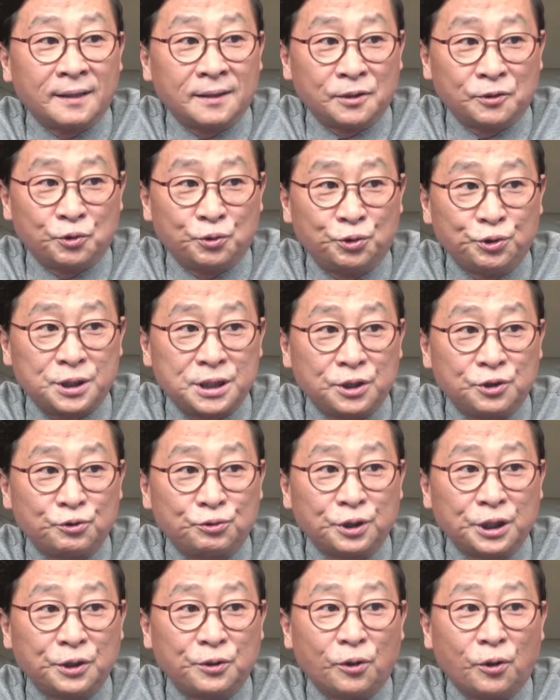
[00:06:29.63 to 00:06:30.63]

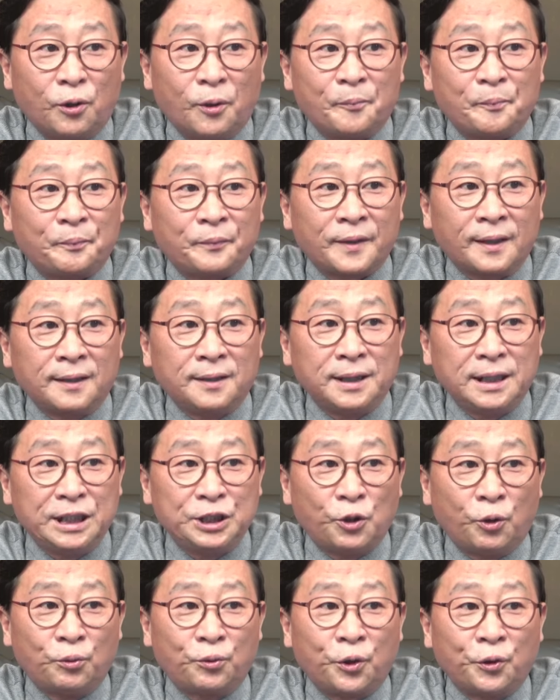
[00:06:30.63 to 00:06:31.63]
후진국이고
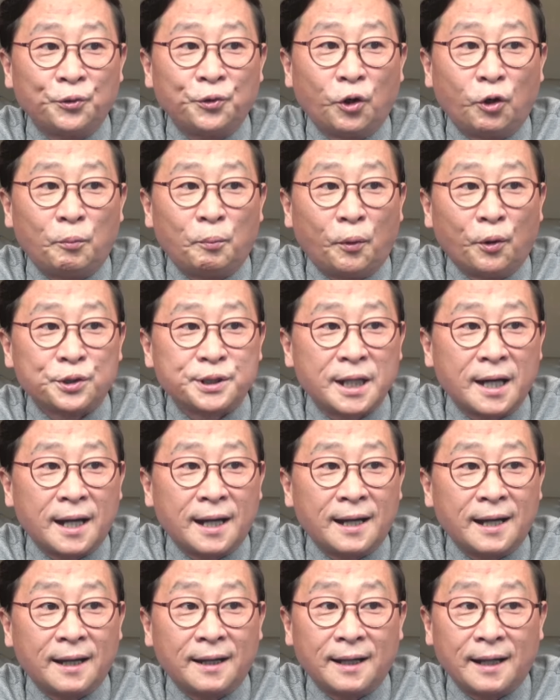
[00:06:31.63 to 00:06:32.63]
이동권도
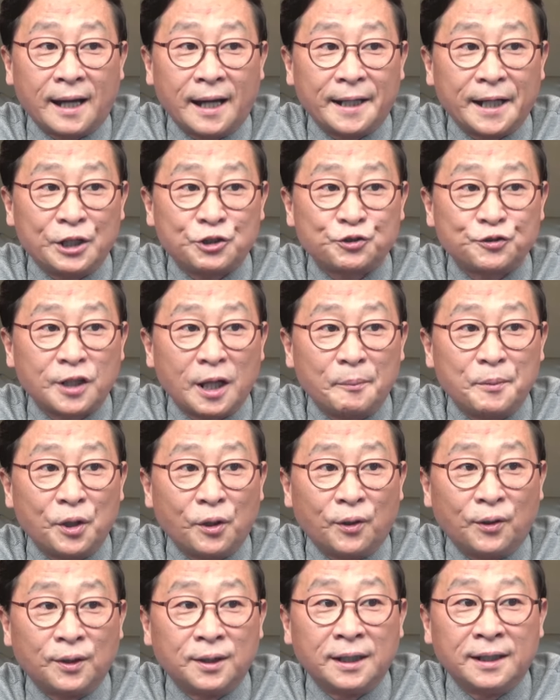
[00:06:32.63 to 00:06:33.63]
보장 안
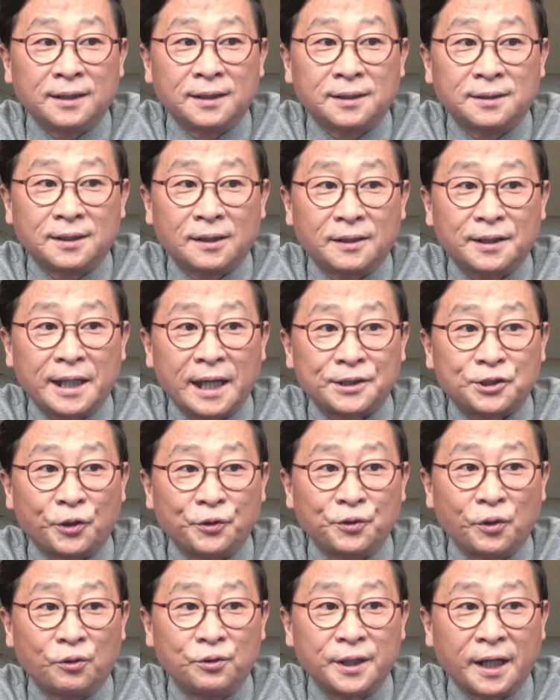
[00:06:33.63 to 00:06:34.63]
해준다며 그렇게
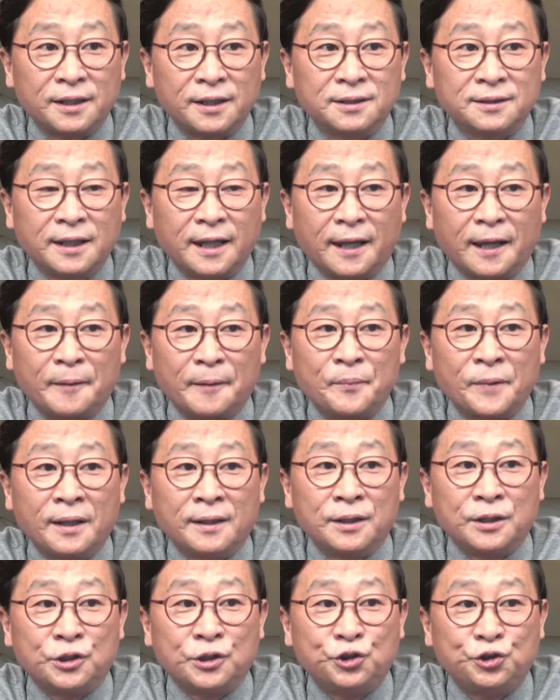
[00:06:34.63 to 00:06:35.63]
선동을 했는데
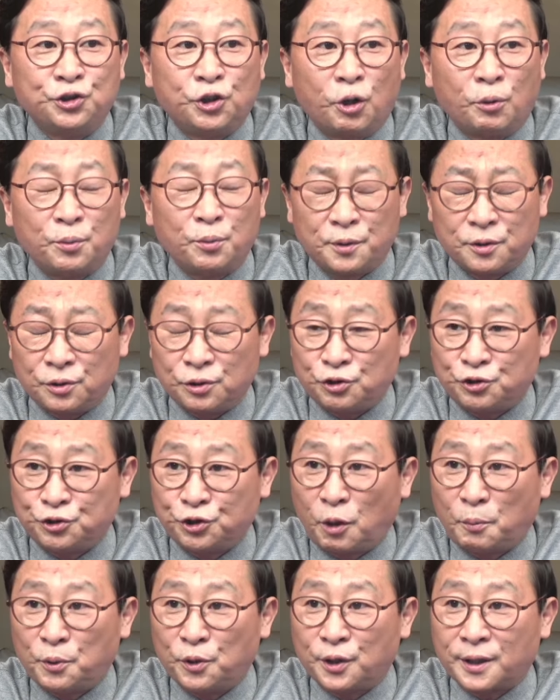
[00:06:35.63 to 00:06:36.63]
유럽을,
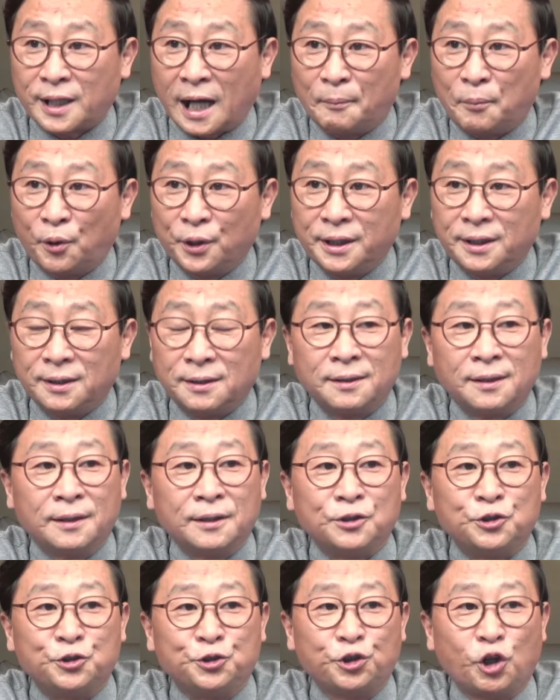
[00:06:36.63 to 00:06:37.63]
유럽을 가보니
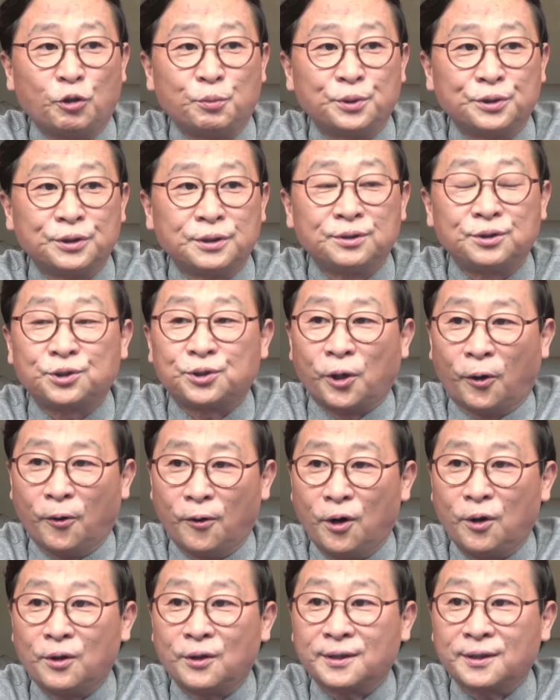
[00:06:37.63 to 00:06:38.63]
유럽은
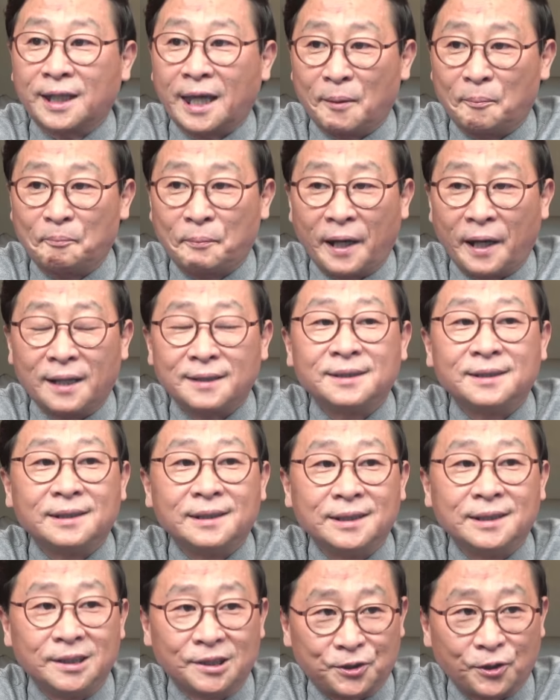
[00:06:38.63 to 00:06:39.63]
더
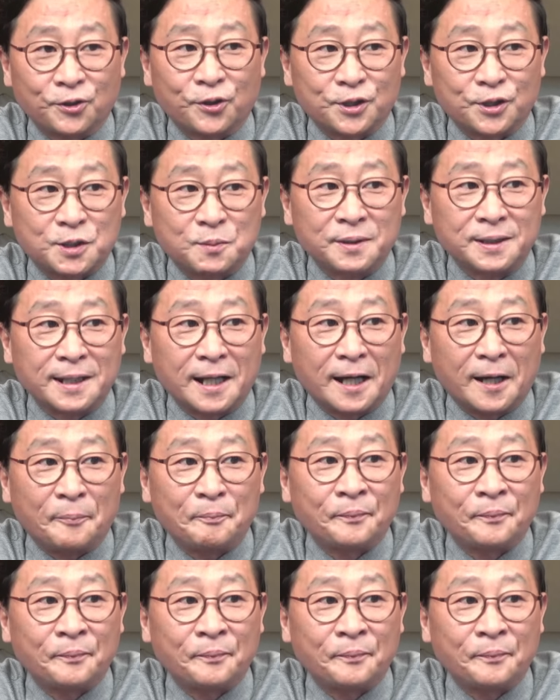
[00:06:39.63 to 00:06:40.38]
개판이었던 것입니다.